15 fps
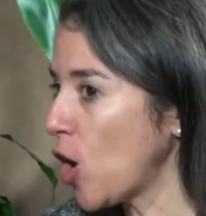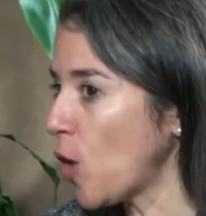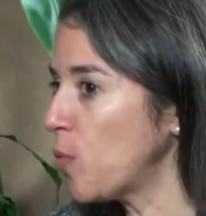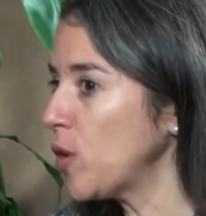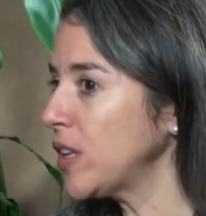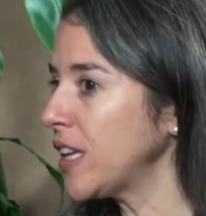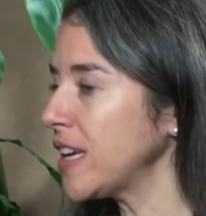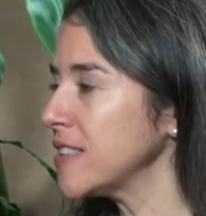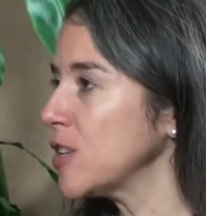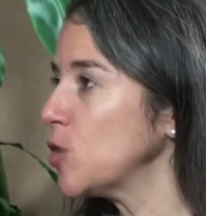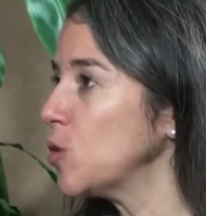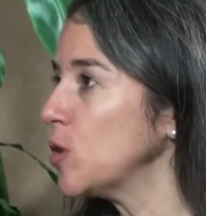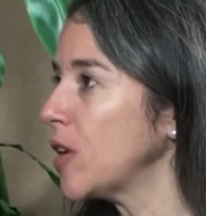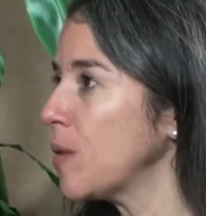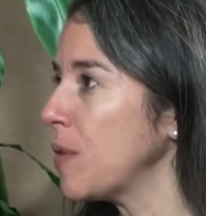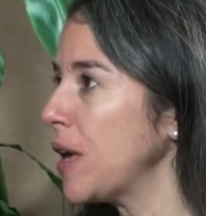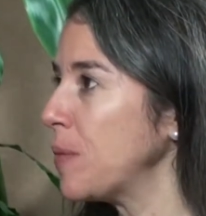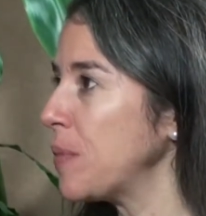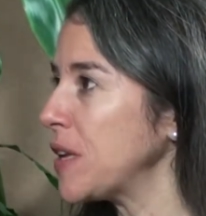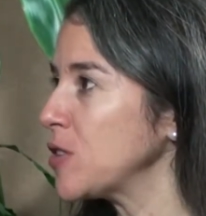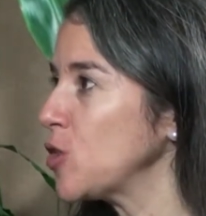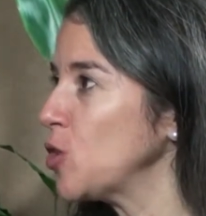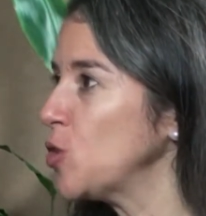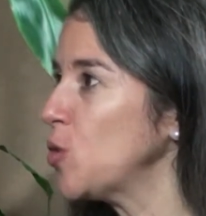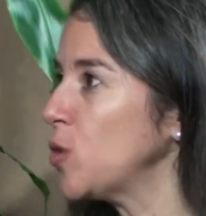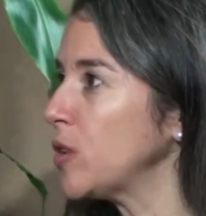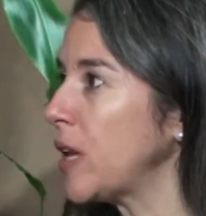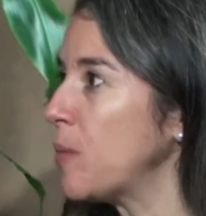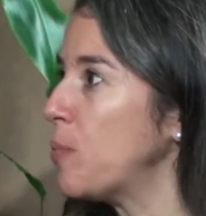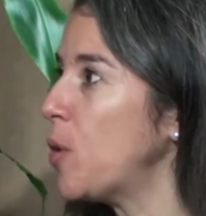Encore plus intéressante au Québec parce que nous,
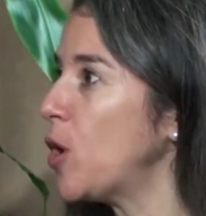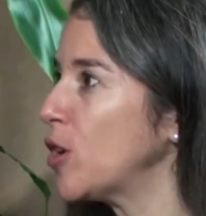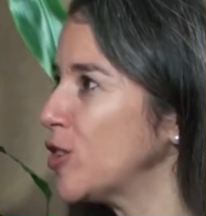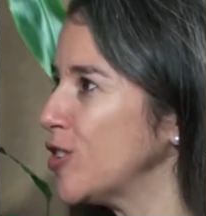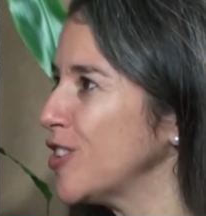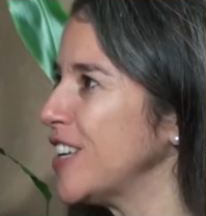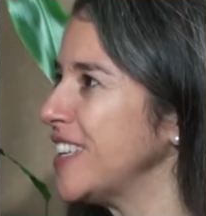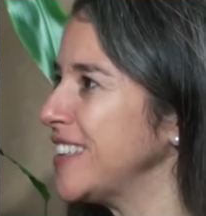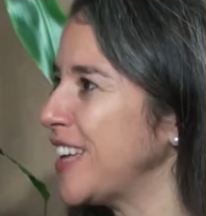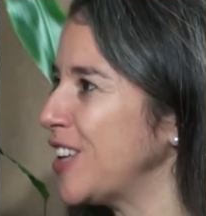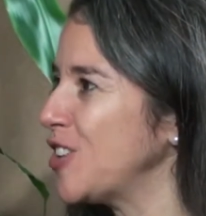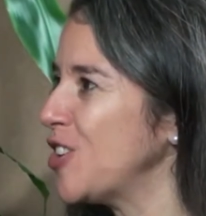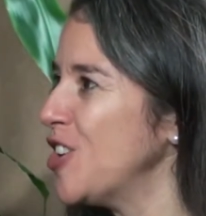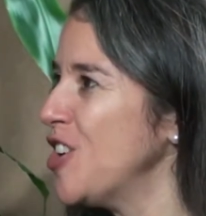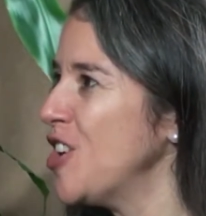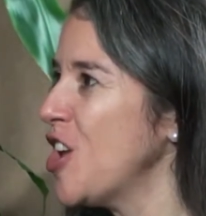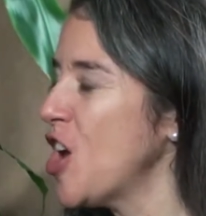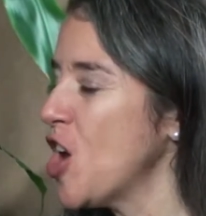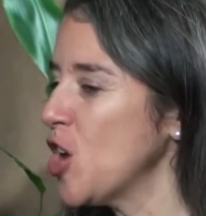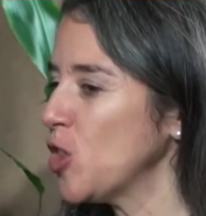on importe l'éthanol.